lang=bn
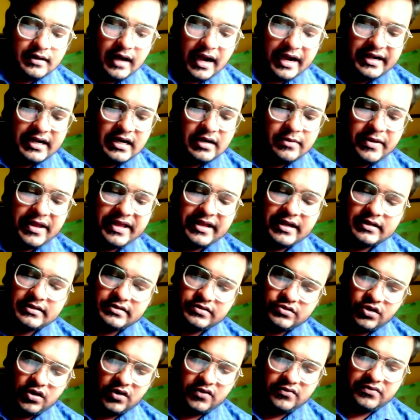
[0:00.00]
রাইডার
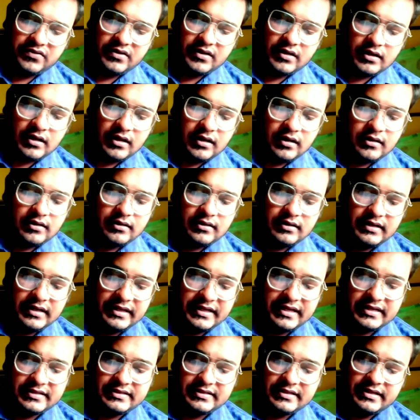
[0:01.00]
বাইকার স্তব
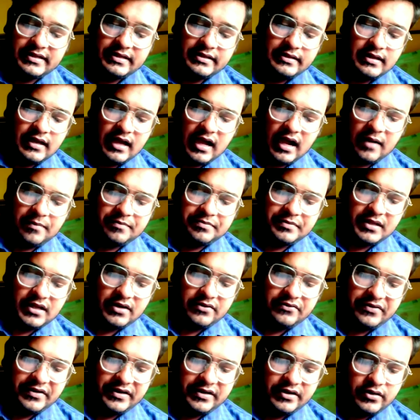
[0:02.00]
লিখেছে
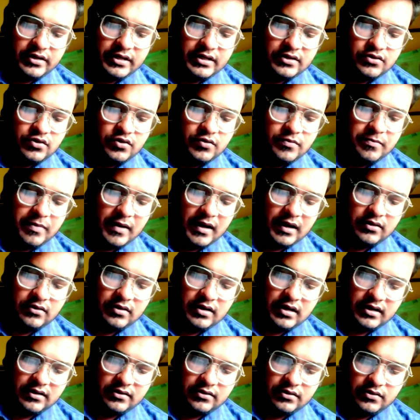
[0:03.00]
আপনার ভিডিওটা খুব
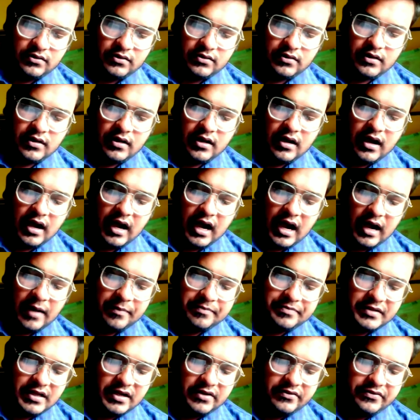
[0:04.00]
ভালো লাগলো
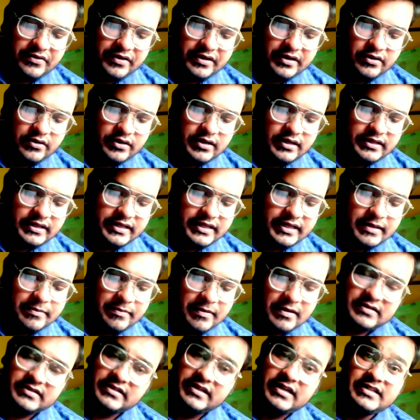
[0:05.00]
আপনার ভিডিওটা দেখে
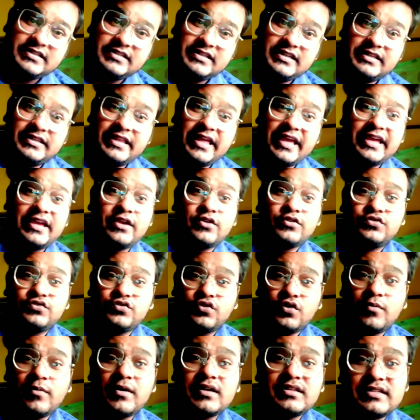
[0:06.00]
পাশে আছি থ্যাংক ইউ
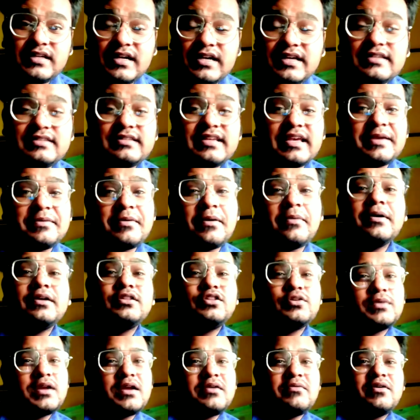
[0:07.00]
সো মাচ গাইস
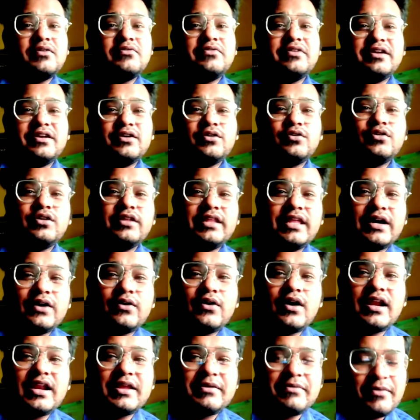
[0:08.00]
এইভাবেই তোমরা আমার ভিডিওগুলো
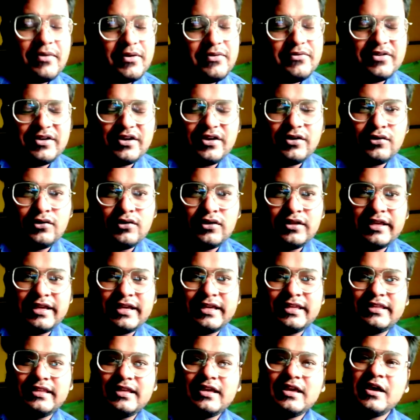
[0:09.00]
দেখো আর এইভাবেই ভিডিওগুলো
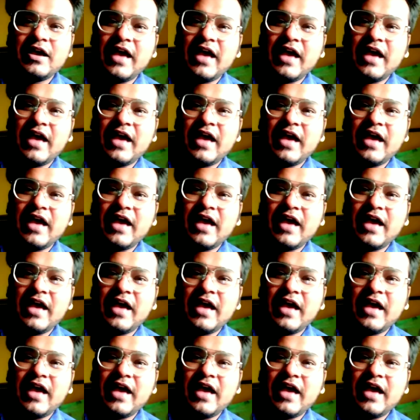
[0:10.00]
দেখে